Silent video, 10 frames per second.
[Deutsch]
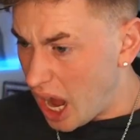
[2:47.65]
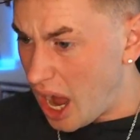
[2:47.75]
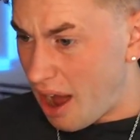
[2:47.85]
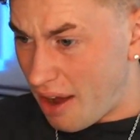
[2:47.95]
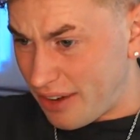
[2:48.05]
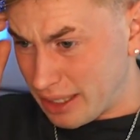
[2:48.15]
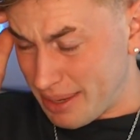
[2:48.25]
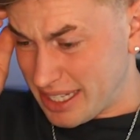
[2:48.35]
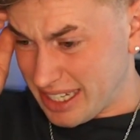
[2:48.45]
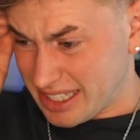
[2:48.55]
ah warte mal,
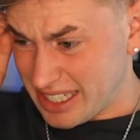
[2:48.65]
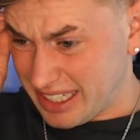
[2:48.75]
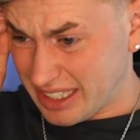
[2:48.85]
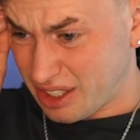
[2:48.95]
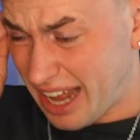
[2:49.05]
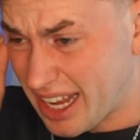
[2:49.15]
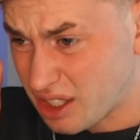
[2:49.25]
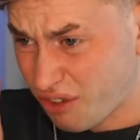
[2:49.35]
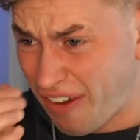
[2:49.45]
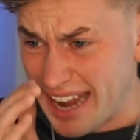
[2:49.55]
ist das, ist das
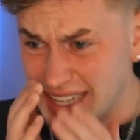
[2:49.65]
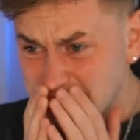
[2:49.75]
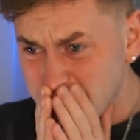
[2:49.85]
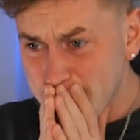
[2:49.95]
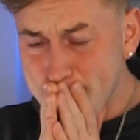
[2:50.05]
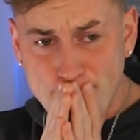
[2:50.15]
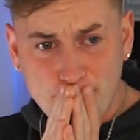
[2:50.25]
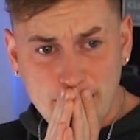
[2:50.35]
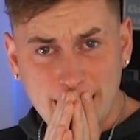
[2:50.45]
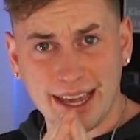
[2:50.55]
Asphalt?
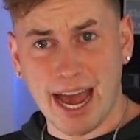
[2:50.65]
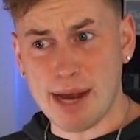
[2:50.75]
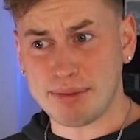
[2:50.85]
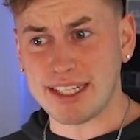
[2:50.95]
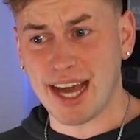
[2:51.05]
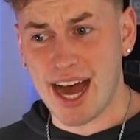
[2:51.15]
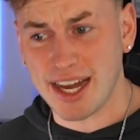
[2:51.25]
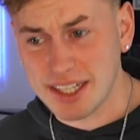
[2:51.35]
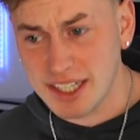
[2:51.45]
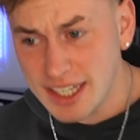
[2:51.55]
reibt die
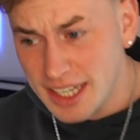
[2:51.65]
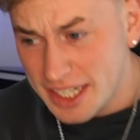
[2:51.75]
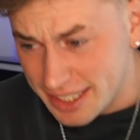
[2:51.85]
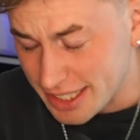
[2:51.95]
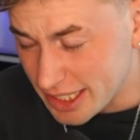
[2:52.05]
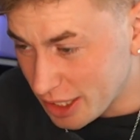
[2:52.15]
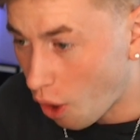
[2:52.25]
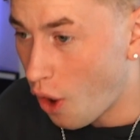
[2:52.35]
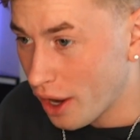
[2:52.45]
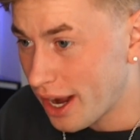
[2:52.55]
gerade die, die
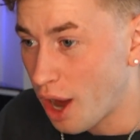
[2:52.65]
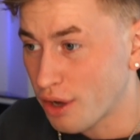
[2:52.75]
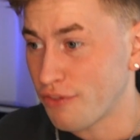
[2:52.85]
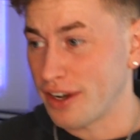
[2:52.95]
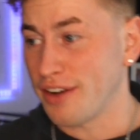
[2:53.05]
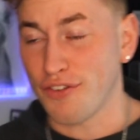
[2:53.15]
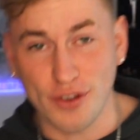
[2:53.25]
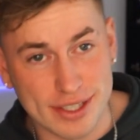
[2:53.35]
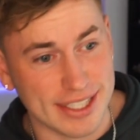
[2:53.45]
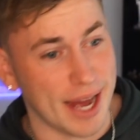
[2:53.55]
Hornhaut von den
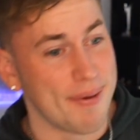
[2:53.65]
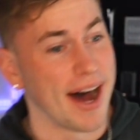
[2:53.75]
Füßen am